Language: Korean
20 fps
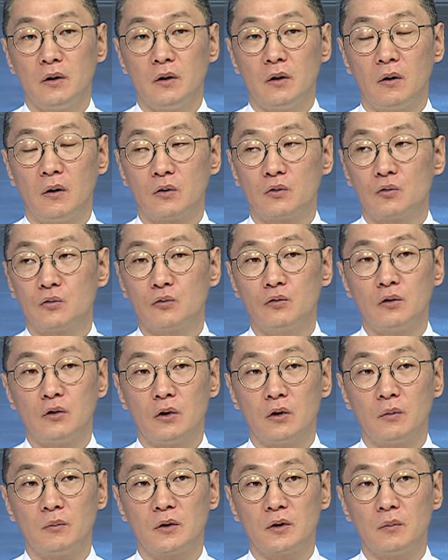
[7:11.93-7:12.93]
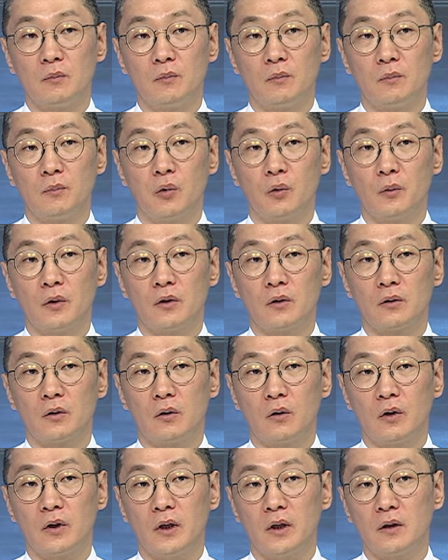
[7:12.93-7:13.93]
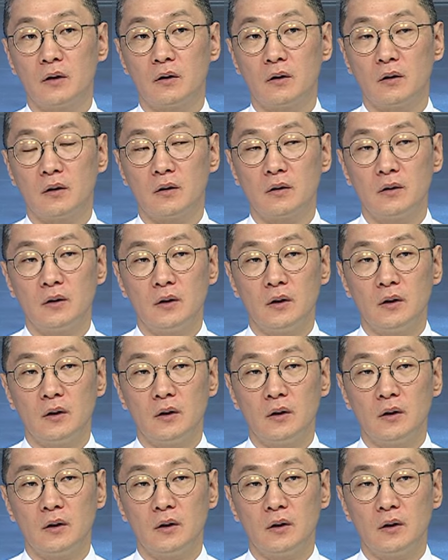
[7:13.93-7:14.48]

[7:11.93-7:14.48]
어, 중국처럼 지금 보면은 거의 한